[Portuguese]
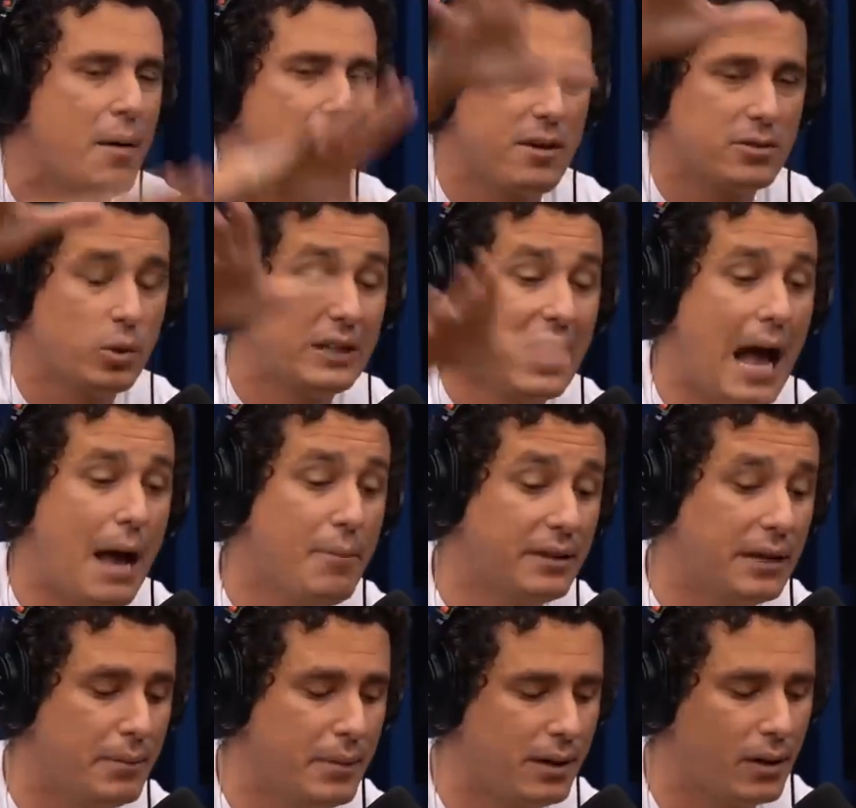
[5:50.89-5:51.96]
Mas o Gabi
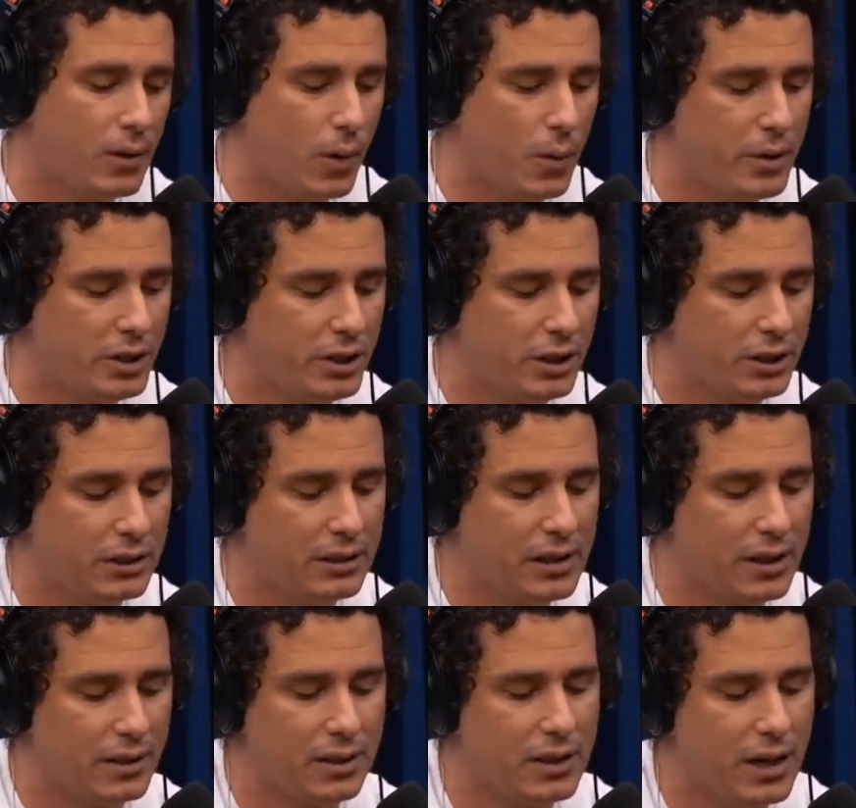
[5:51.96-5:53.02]
também, que era o comediante
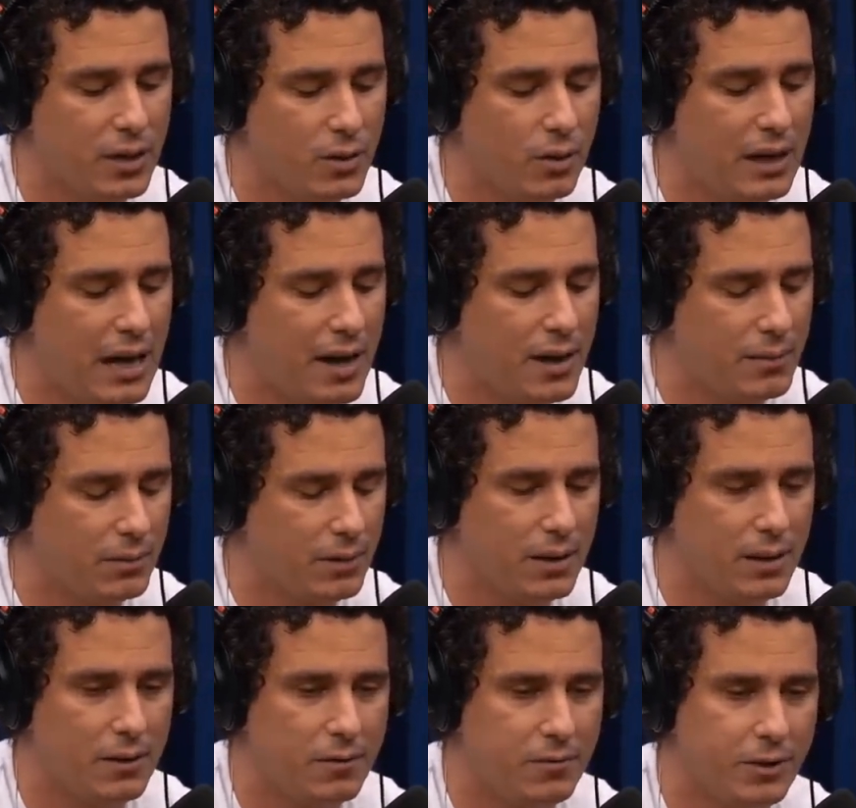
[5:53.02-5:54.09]
que ganhou lá,
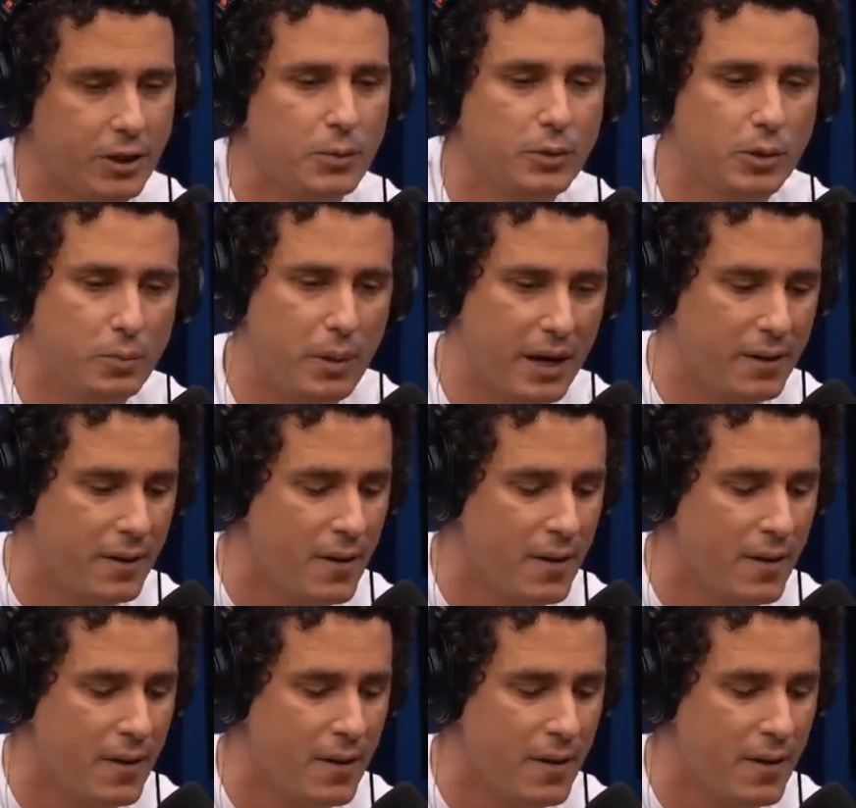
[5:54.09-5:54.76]
é, fez muito bem.